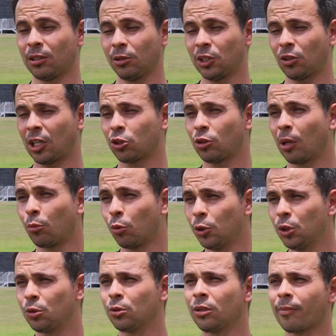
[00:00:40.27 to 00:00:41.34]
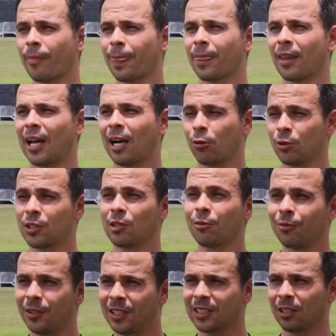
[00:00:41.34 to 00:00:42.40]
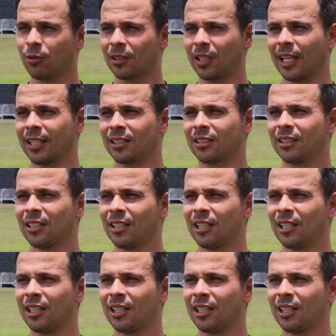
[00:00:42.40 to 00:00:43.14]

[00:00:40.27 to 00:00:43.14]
então isso ajuda muito a condição física do atleta.